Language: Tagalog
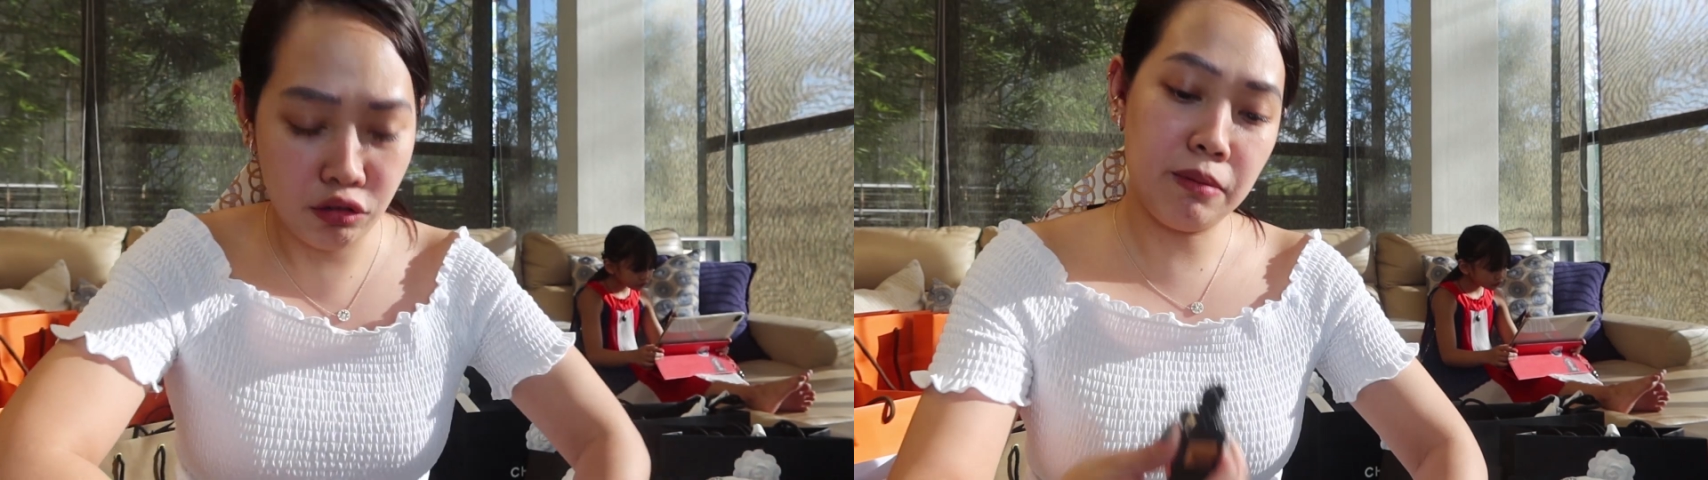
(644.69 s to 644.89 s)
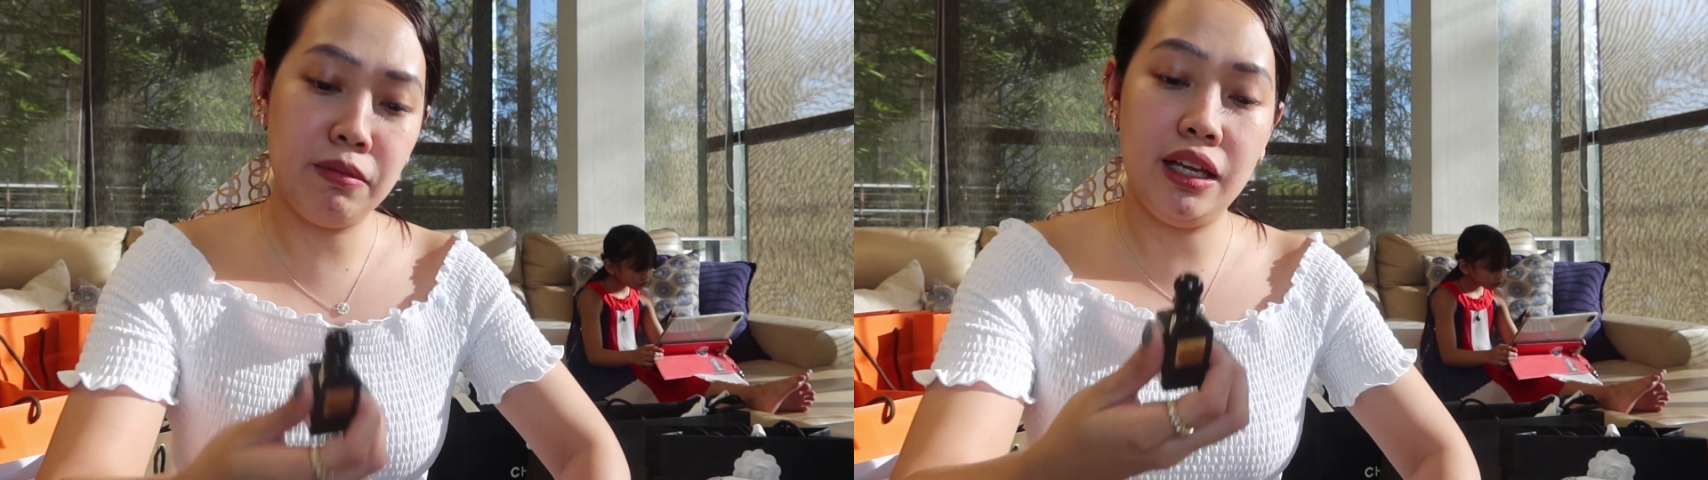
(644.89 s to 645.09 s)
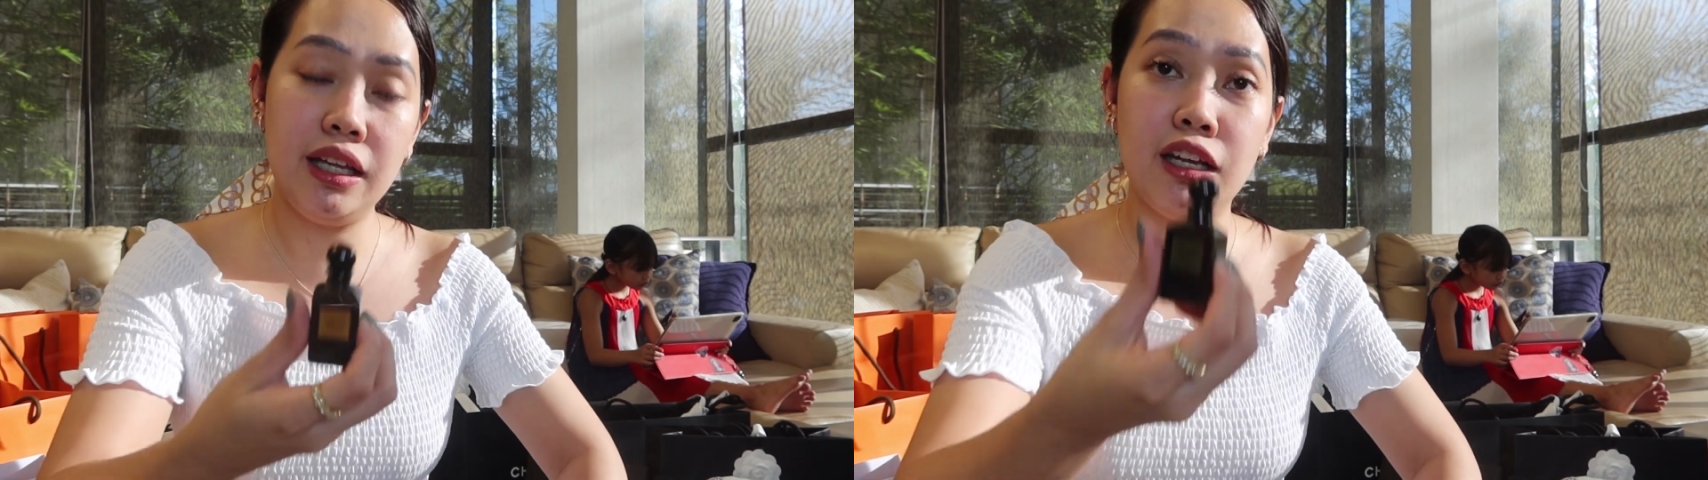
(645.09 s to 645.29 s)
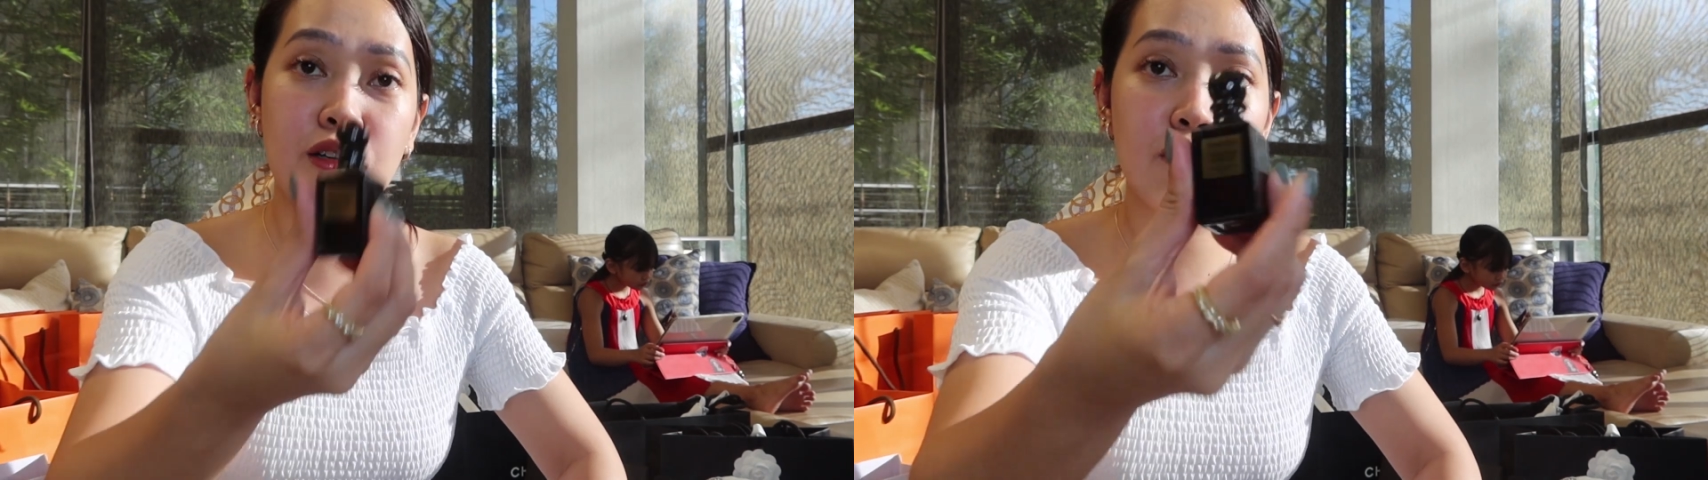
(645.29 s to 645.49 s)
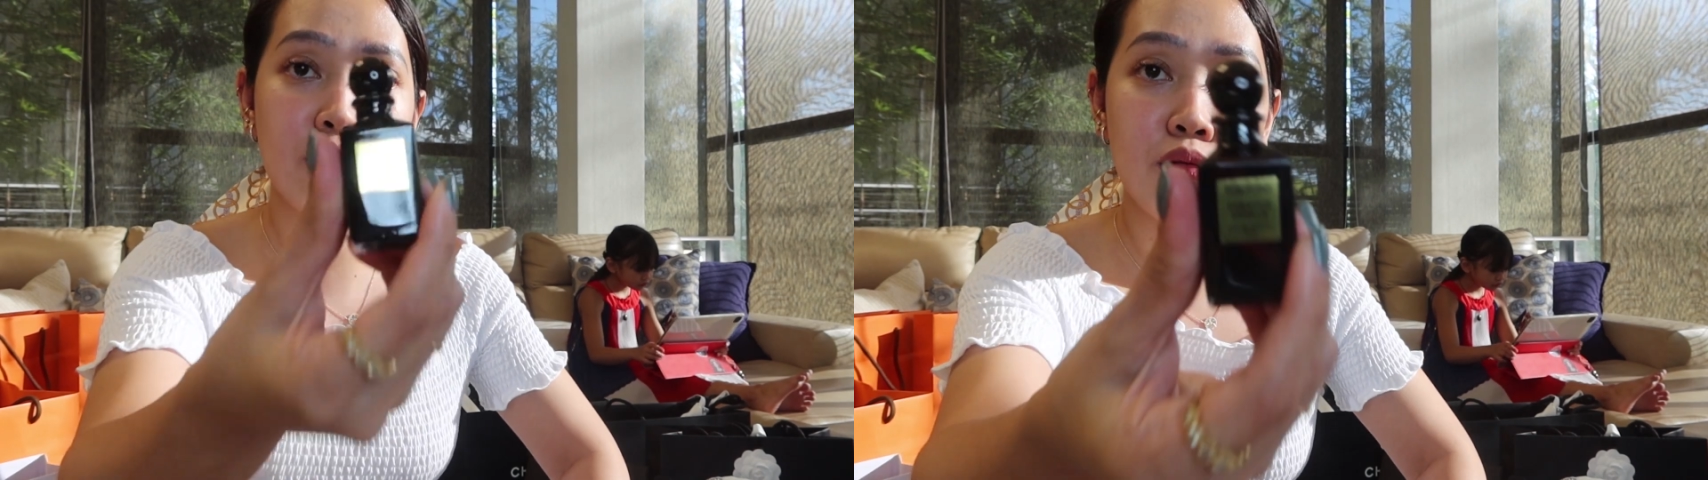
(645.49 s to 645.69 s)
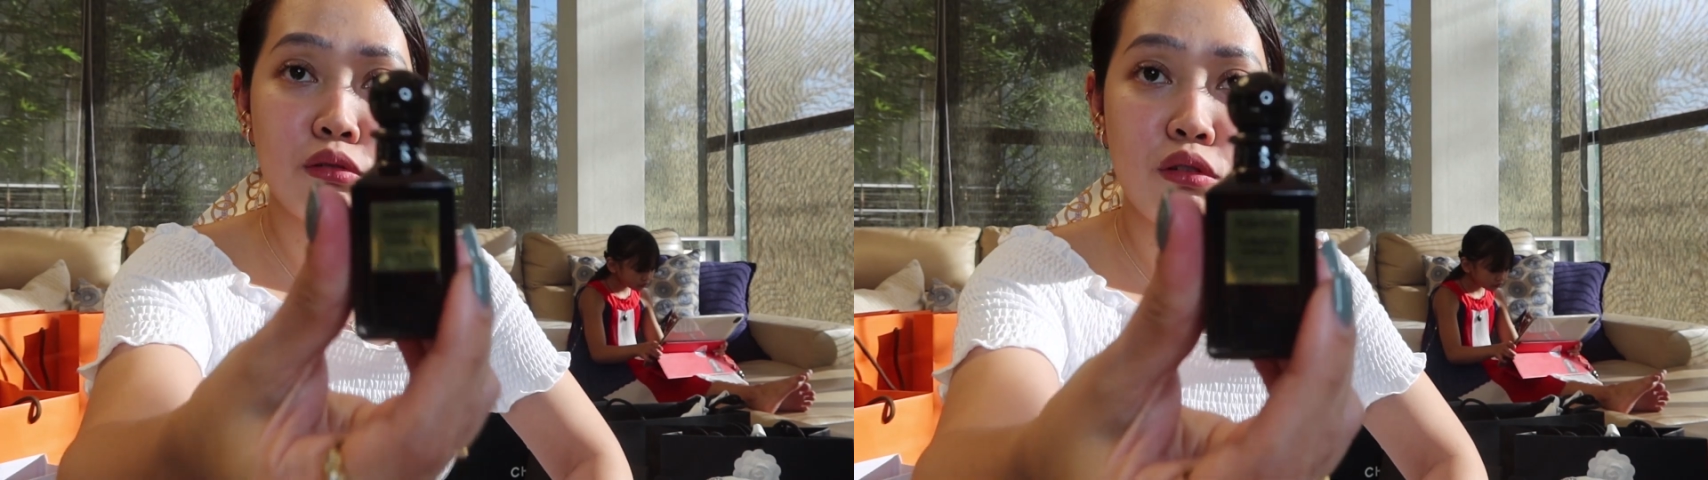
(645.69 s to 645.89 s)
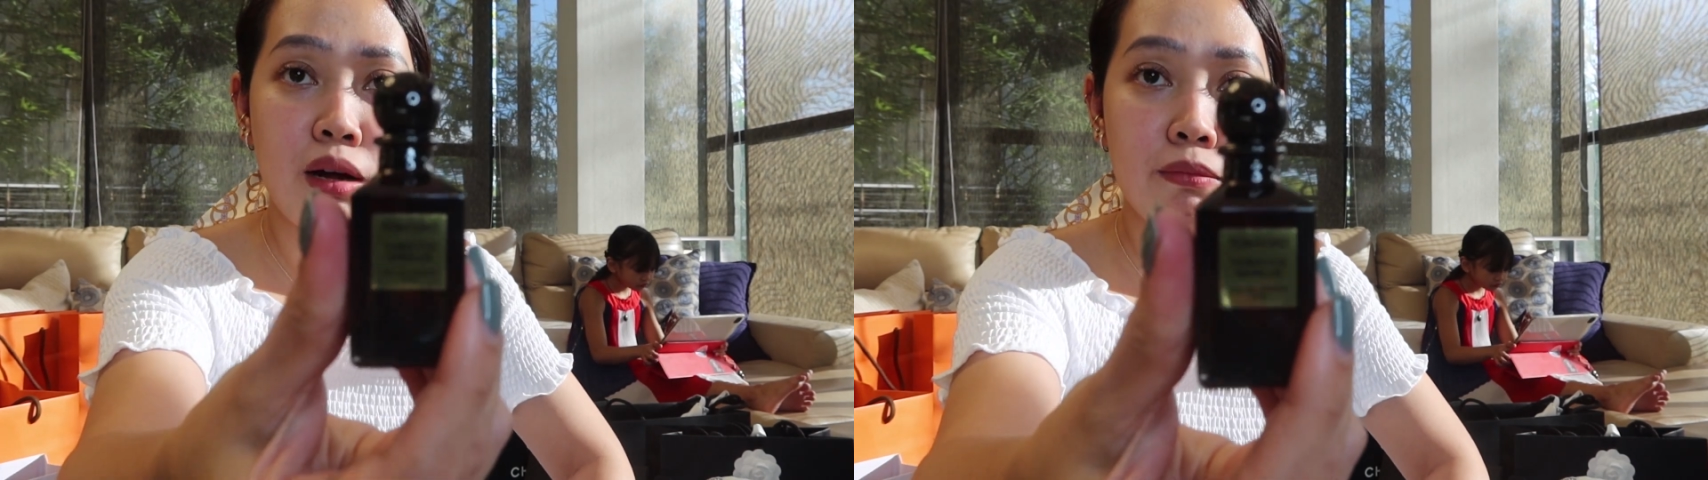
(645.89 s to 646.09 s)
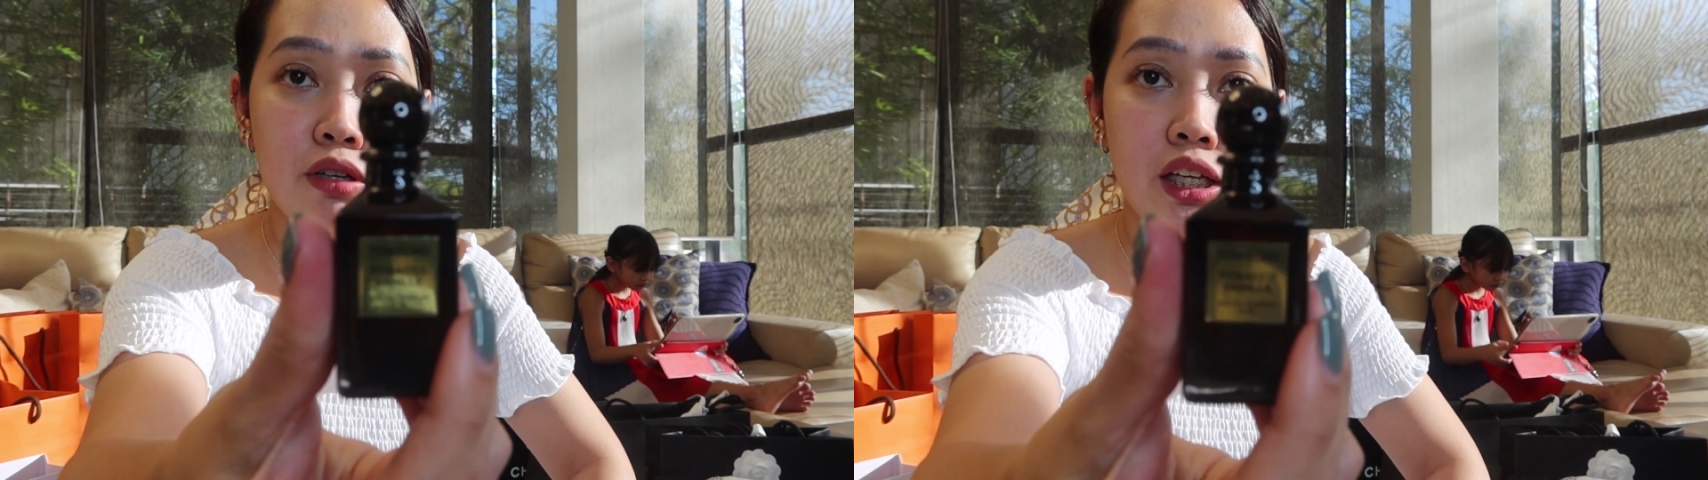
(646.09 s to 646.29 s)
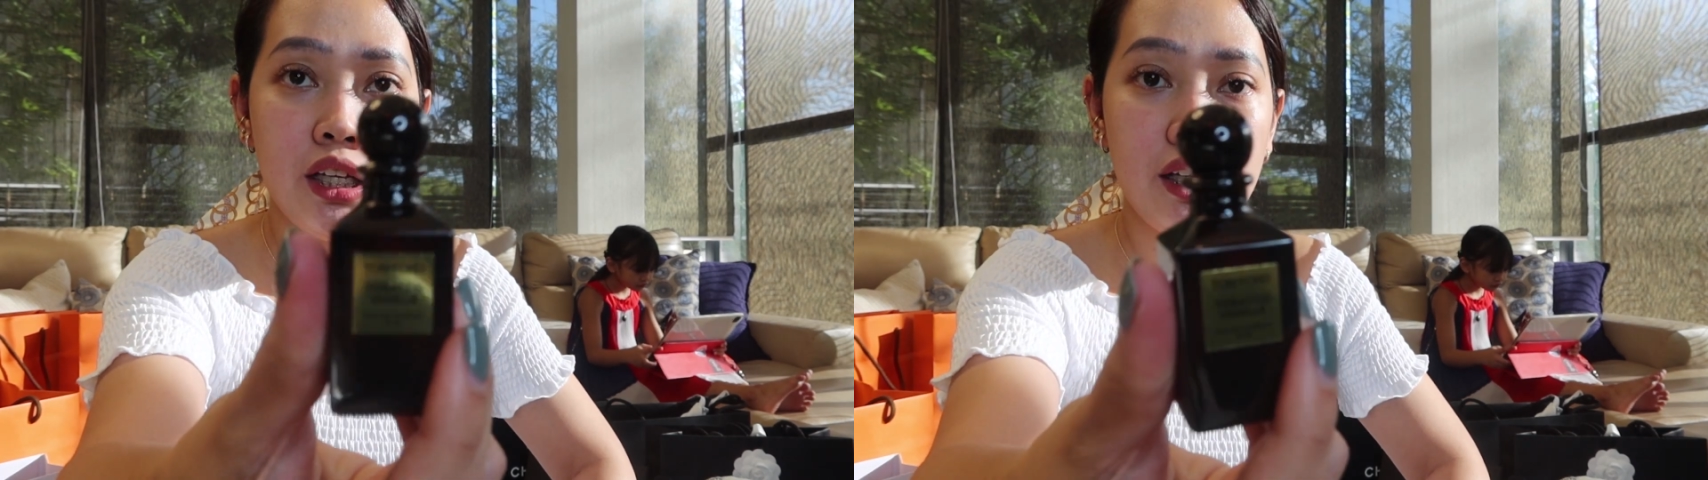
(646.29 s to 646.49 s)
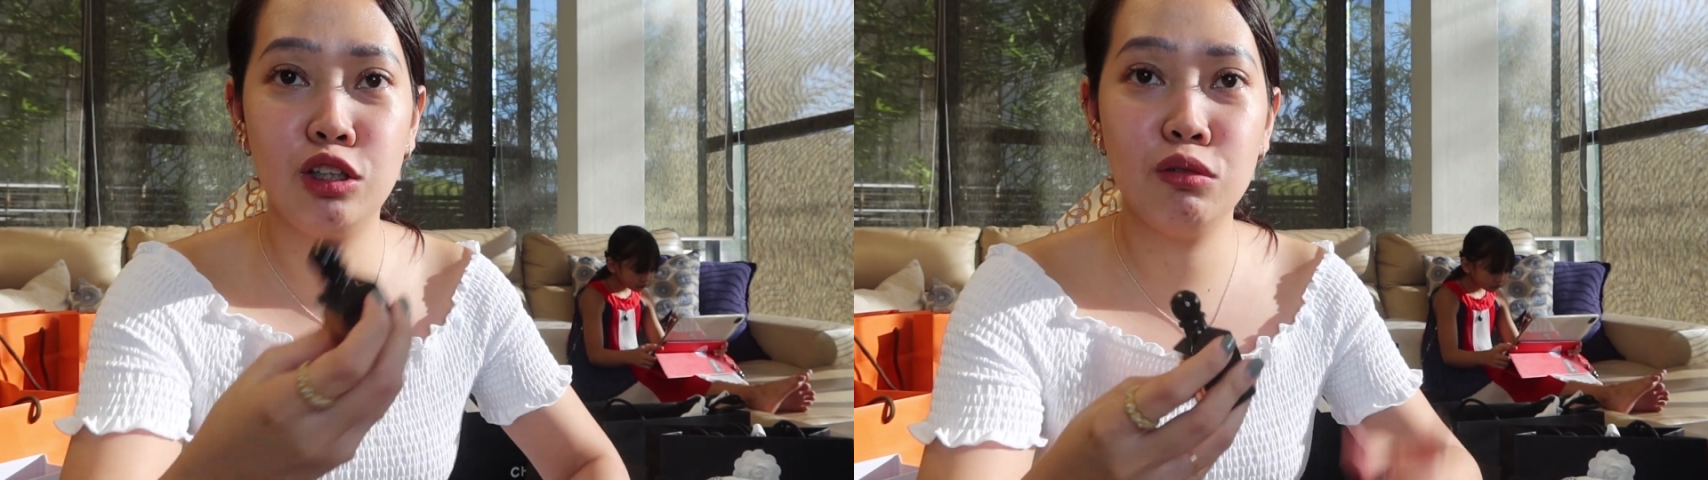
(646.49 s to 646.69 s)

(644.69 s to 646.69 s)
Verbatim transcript: Sabihin ano siguro, amoy,